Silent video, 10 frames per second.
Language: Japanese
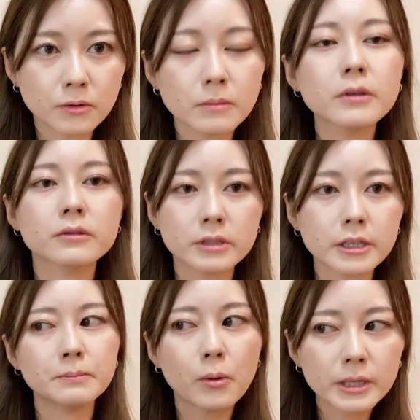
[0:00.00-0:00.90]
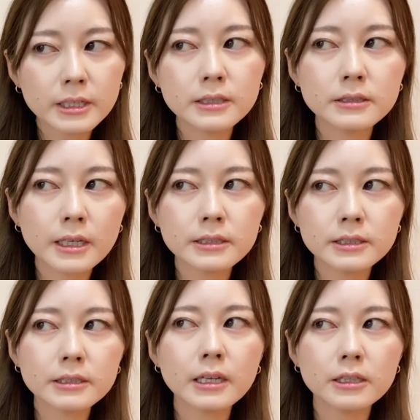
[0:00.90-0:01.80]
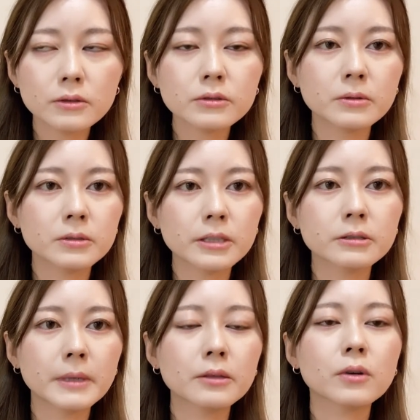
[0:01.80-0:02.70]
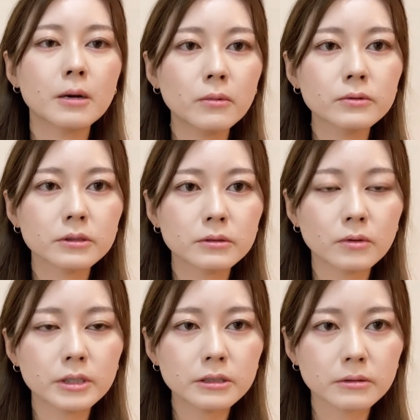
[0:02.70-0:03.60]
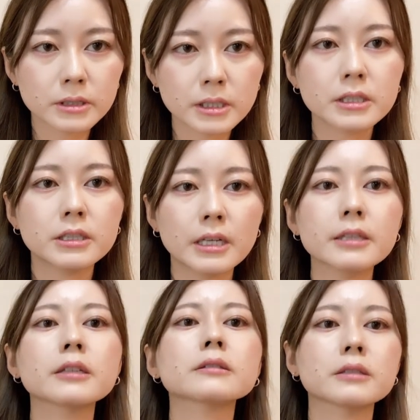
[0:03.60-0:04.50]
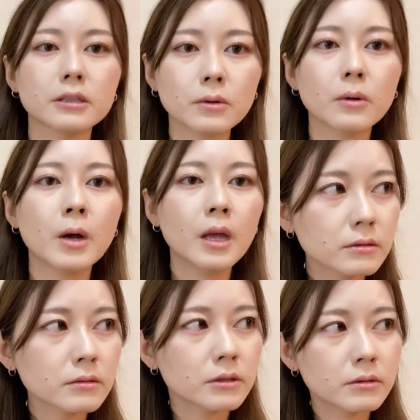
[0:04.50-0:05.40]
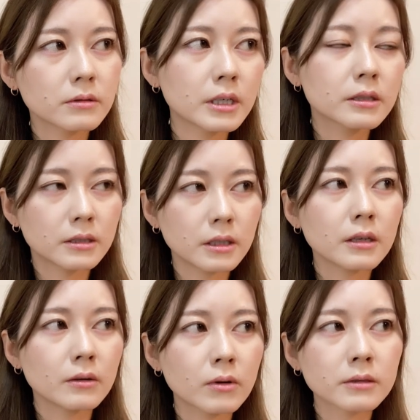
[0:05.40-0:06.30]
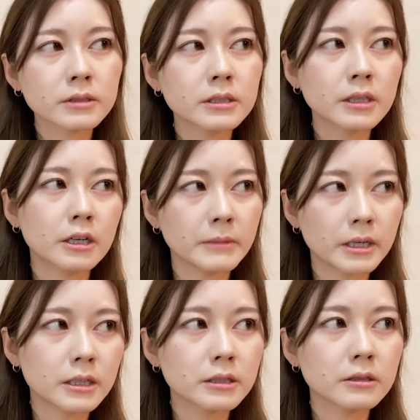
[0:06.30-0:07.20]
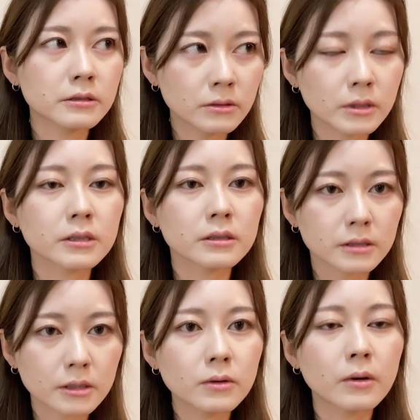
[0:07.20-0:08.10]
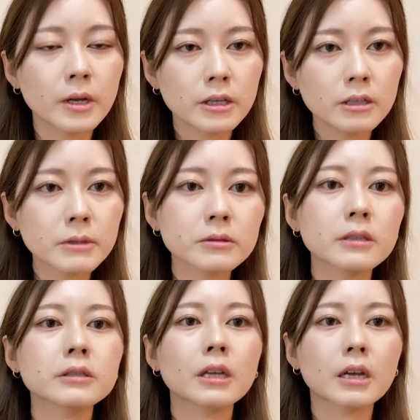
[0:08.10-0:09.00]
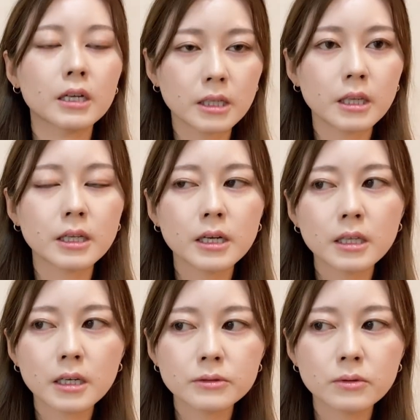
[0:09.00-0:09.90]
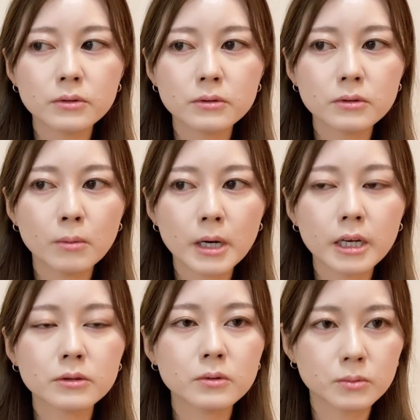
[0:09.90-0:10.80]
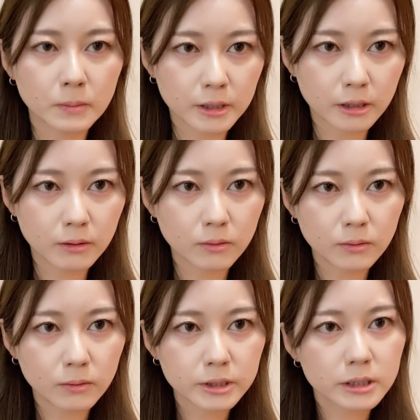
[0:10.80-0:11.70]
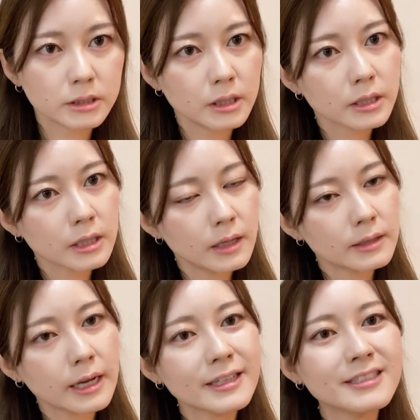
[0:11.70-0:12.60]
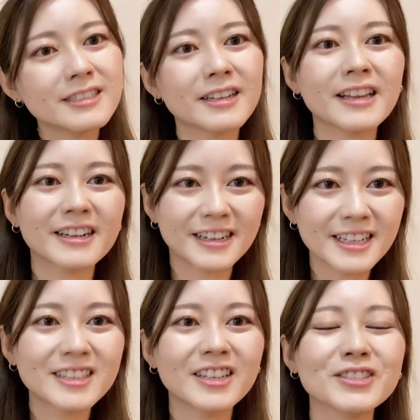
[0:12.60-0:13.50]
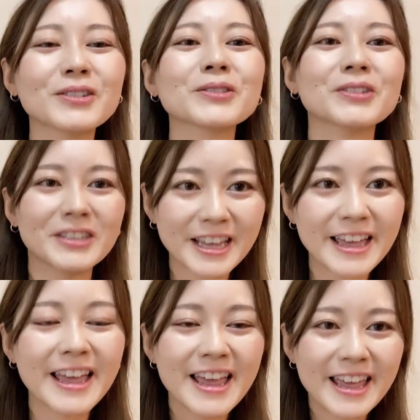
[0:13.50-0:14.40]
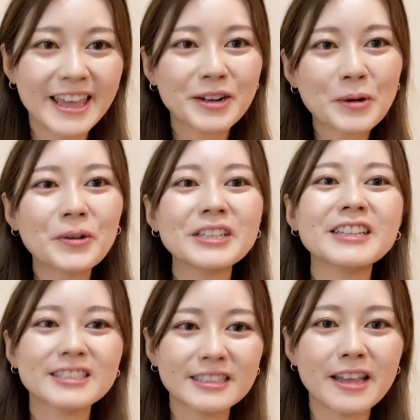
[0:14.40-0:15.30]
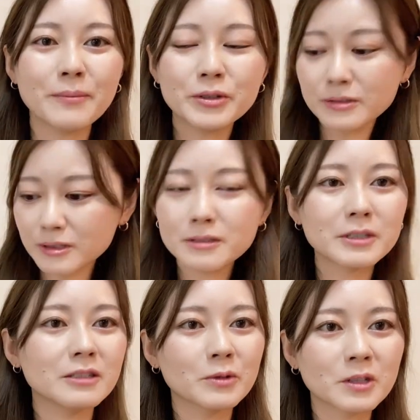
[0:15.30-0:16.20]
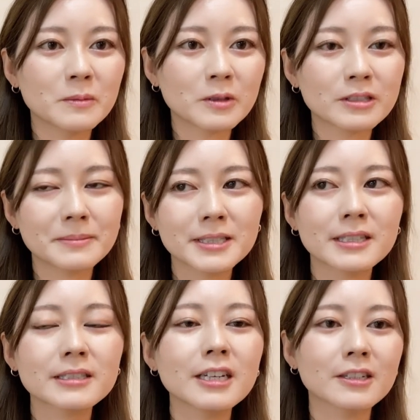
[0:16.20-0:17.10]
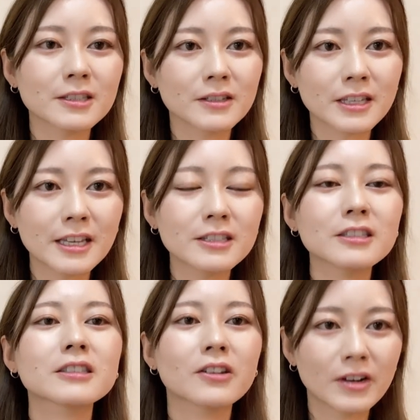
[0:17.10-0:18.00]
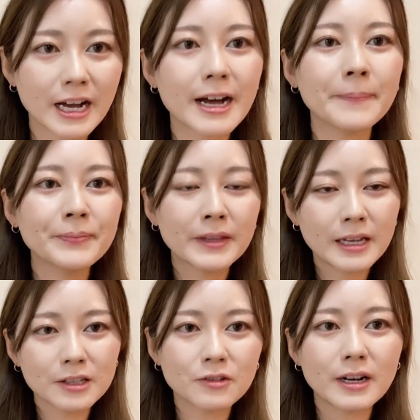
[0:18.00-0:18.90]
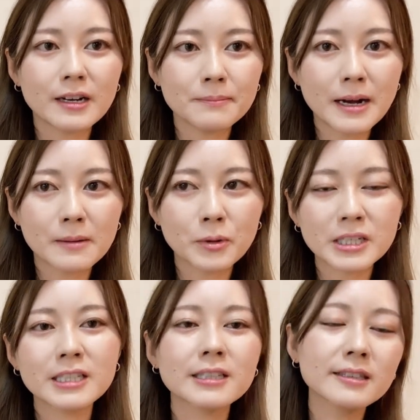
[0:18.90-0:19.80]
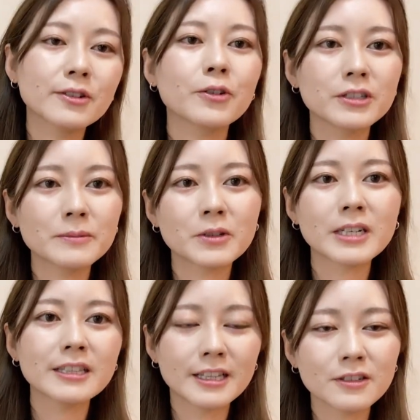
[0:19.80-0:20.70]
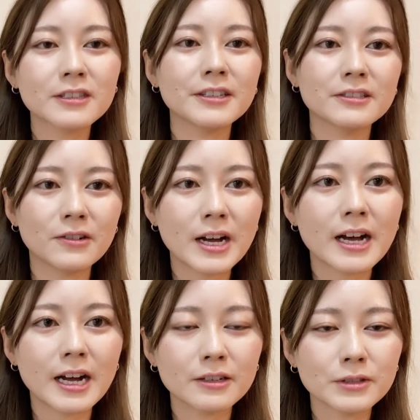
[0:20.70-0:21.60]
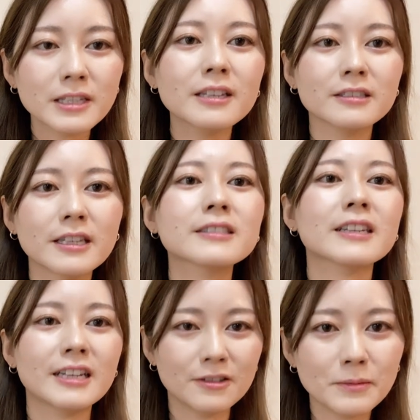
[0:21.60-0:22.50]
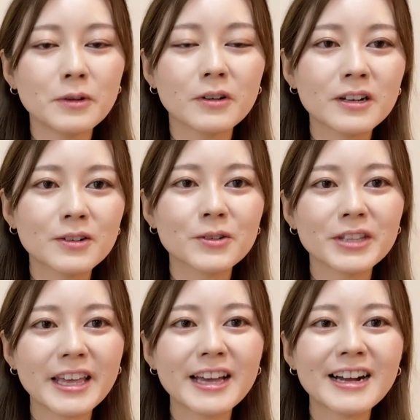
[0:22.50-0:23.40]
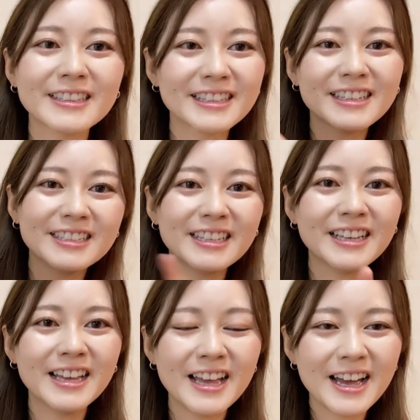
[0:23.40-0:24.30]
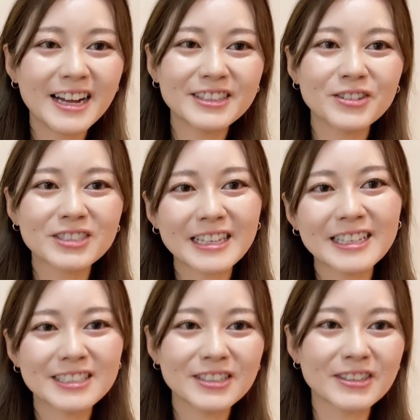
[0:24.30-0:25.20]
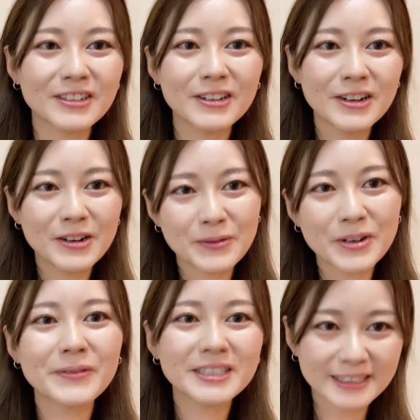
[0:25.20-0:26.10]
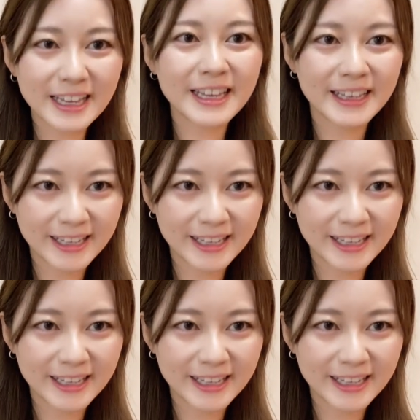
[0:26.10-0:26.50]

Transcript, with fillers: 思うのでポリリン酸自体のそういう説明とかもずっと院長してきたんですけどちょっといろいろあって他の先生が今やられてるそうなんですけど今の先生がねなかなかそういう細かいことまで教えてないんじゃないかなっていうことで、えー、ここにですねもう YouTube にもともと柴先生のその研究とかあとは、まあ、ポリリン酸ってこういうものなんだよっていうのがあの出てるんですけれどもここで簡単にあのお伝えしようと思いますね。